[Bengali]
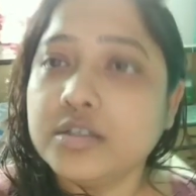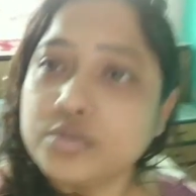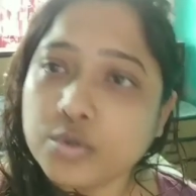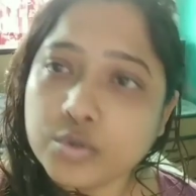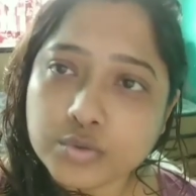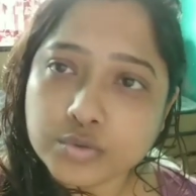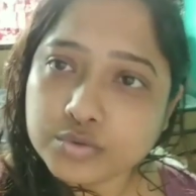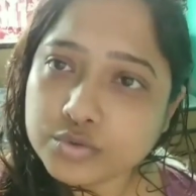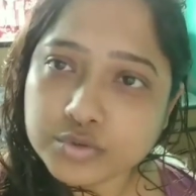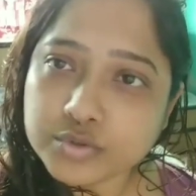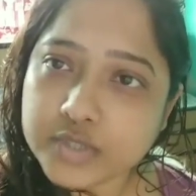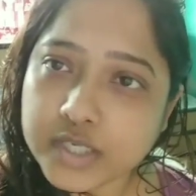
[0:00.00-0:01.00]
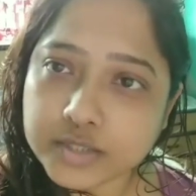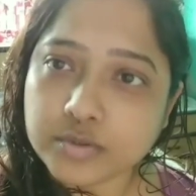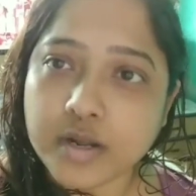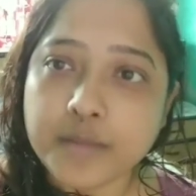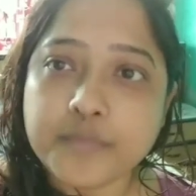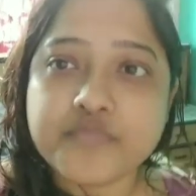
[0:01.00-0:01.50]
তো বন্ধুরা কিছু খেত
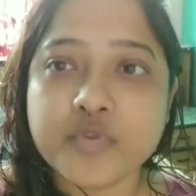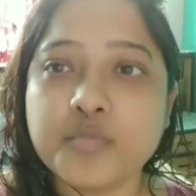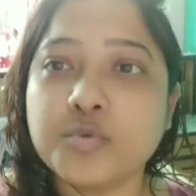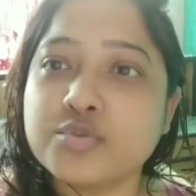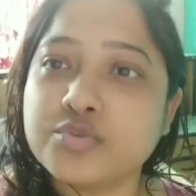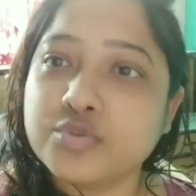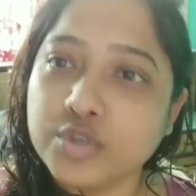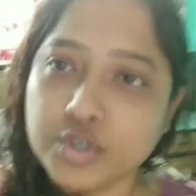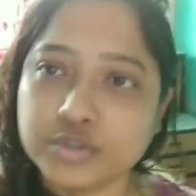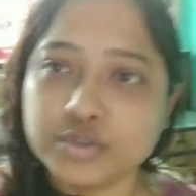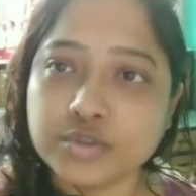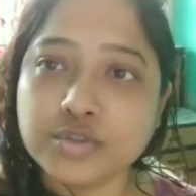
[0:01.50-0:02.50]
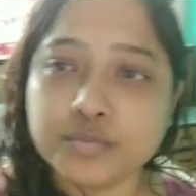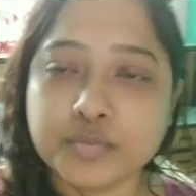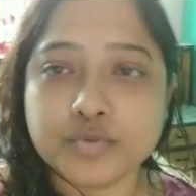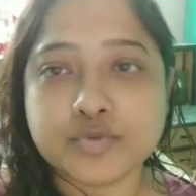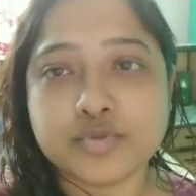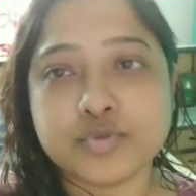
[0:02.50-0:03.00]
না তো পোস্তই খেত তো
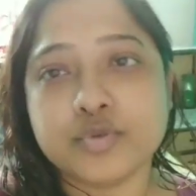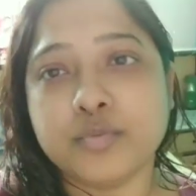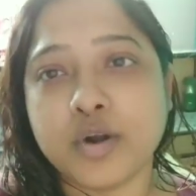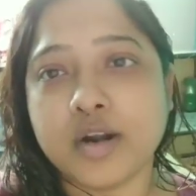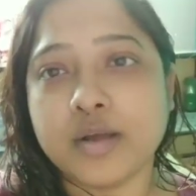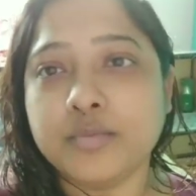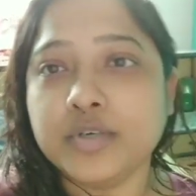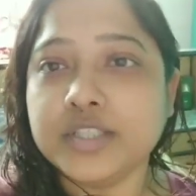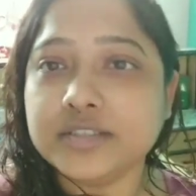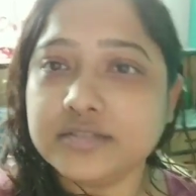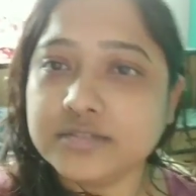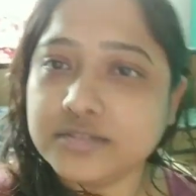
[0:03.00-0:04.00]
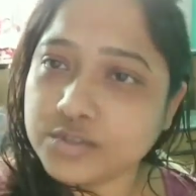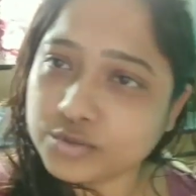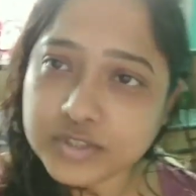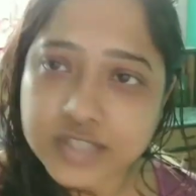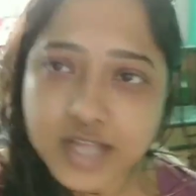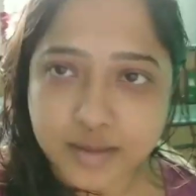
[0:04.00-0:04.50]
পোস্ত বরাবরই
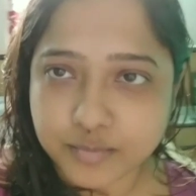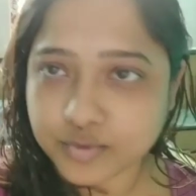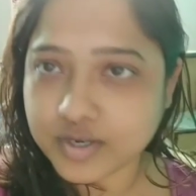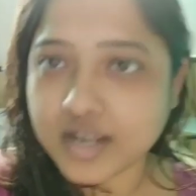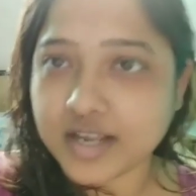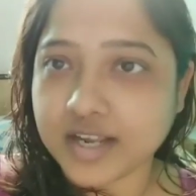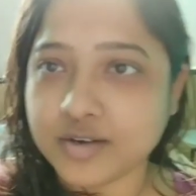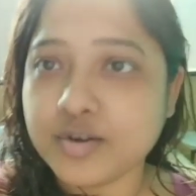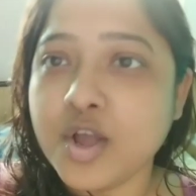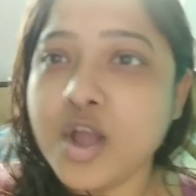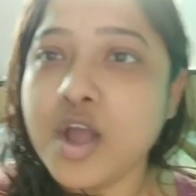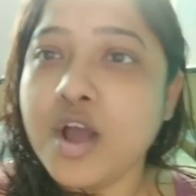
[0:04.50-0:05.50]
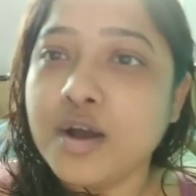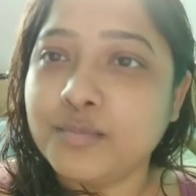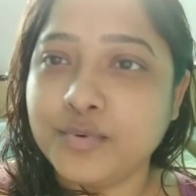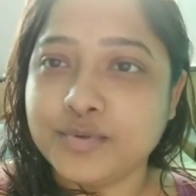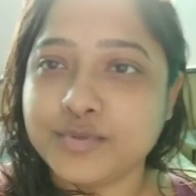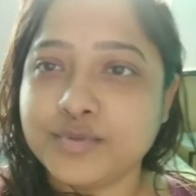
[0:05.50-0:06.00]
যতই দাম হোক না কেন
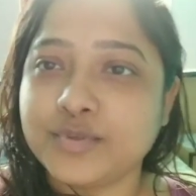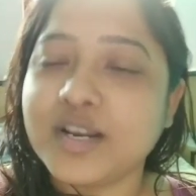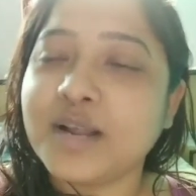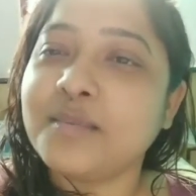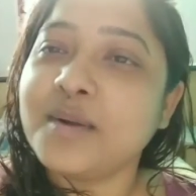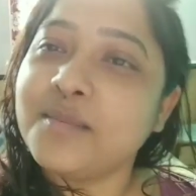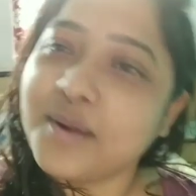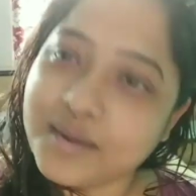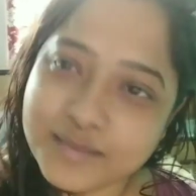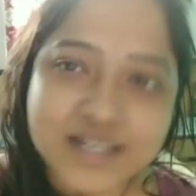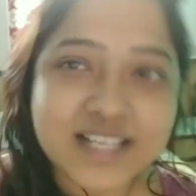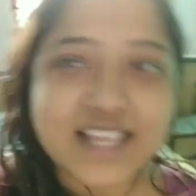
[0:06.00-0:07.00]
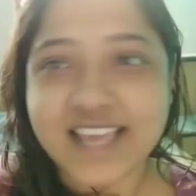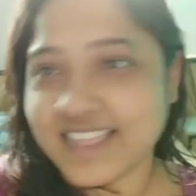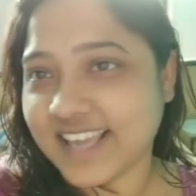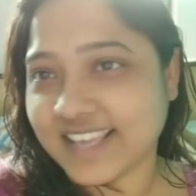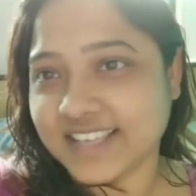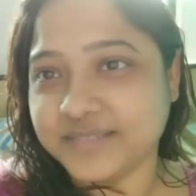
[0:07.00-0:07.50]
পোস্তটা আমরা বরাবরই খেয়ে
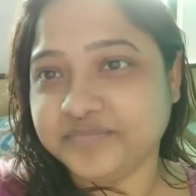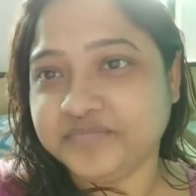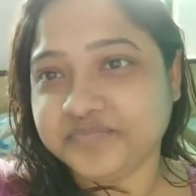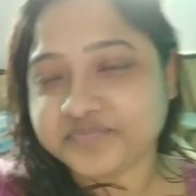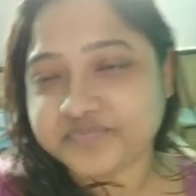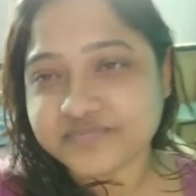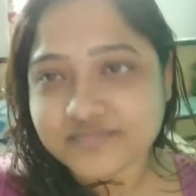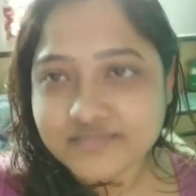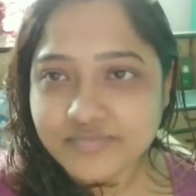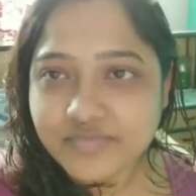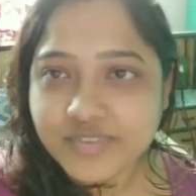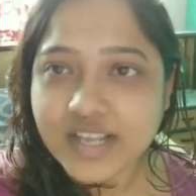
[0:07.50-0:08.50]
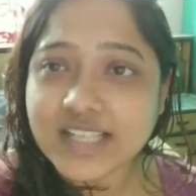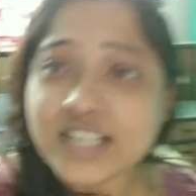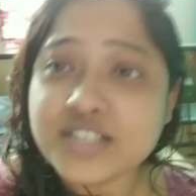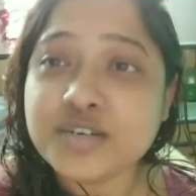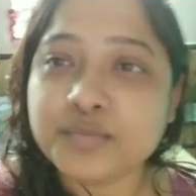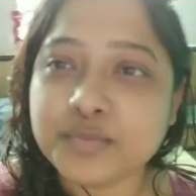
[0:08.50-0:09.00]
থাকি তাই
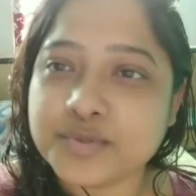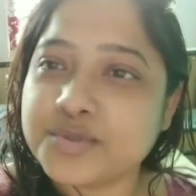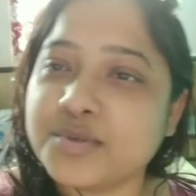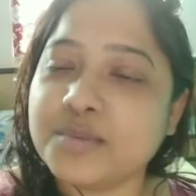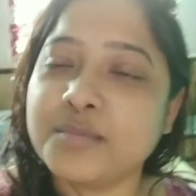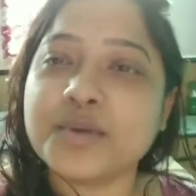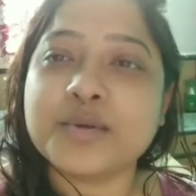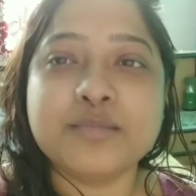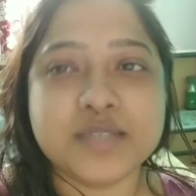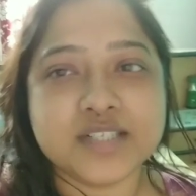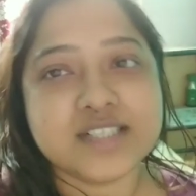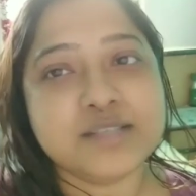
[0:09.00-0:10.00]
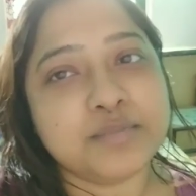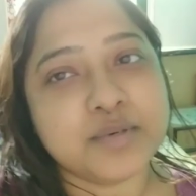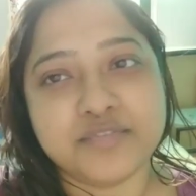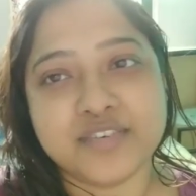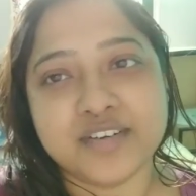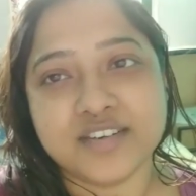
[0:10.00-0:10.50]
জন্য পোস্ত আমরা খুব বেশি
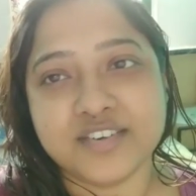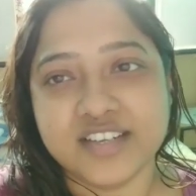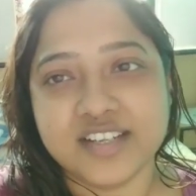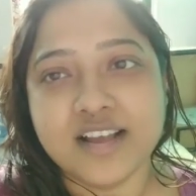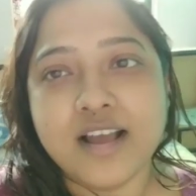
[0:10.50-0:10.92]
প্রেফার করি